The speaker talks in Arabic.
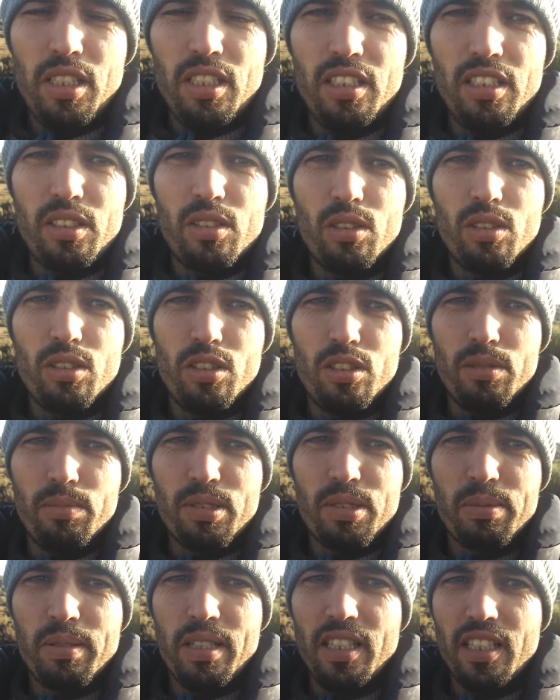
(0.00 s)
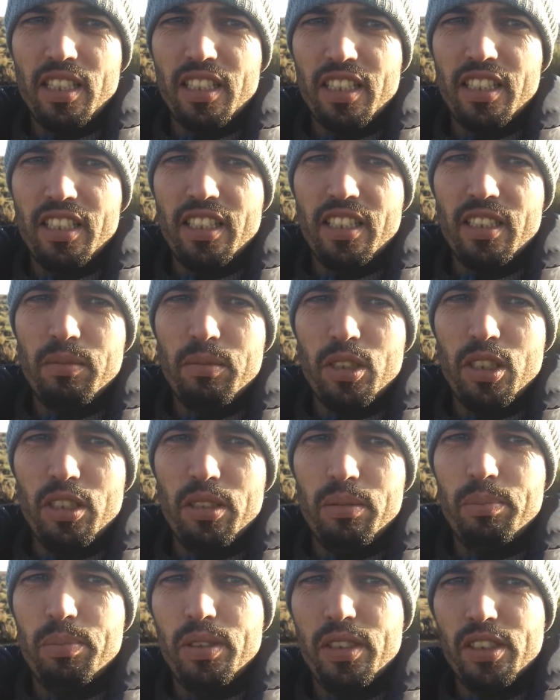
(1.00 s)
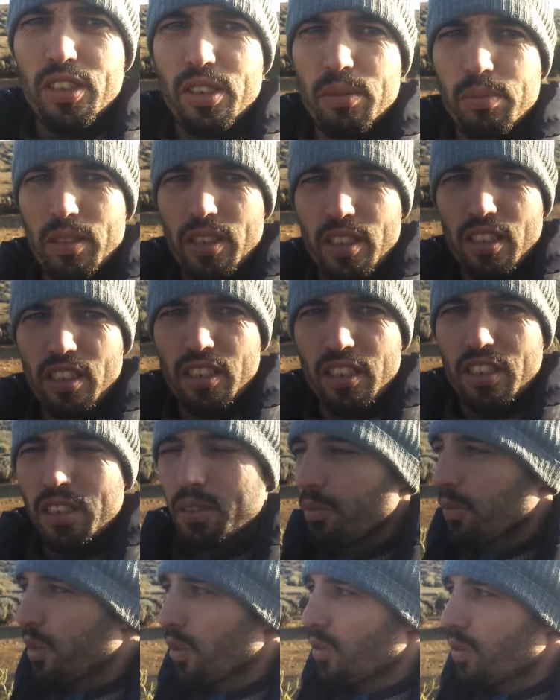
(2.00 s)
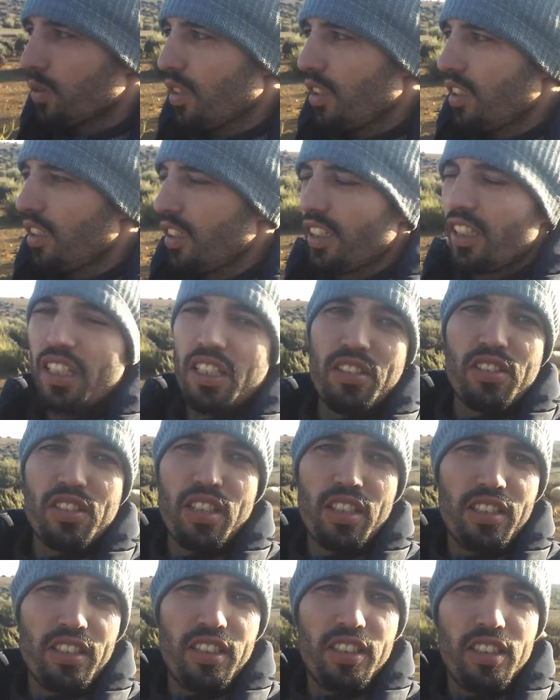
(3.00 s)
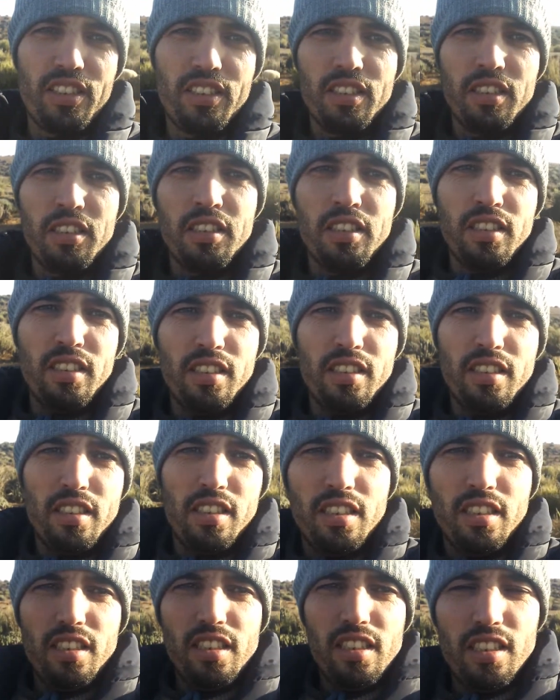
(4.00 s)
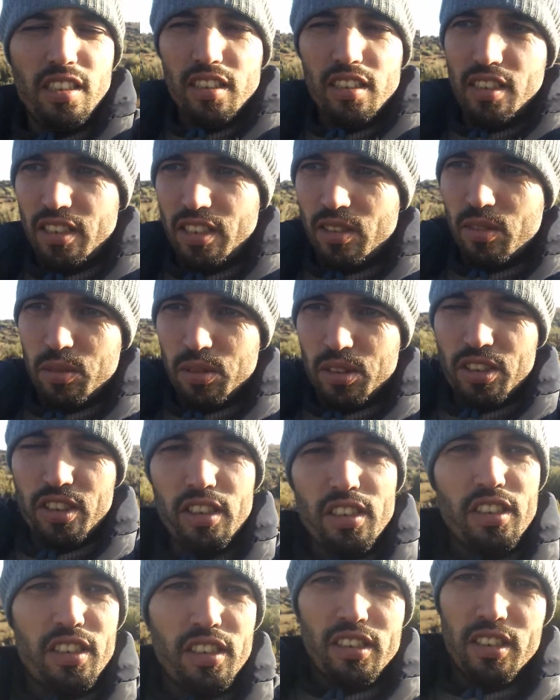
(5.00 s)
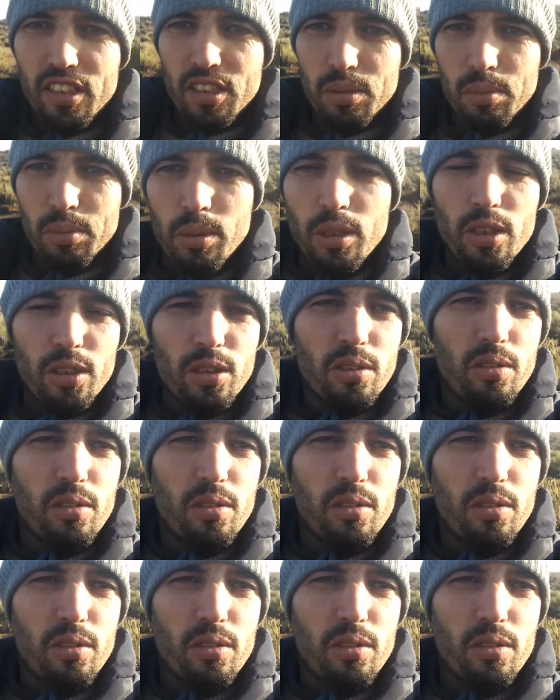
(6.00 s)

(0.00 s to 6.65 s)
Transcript: عليكم صباح الخير المحبين صباح الخير يمدو كلنا حزانين آه راون تاني تصبحيت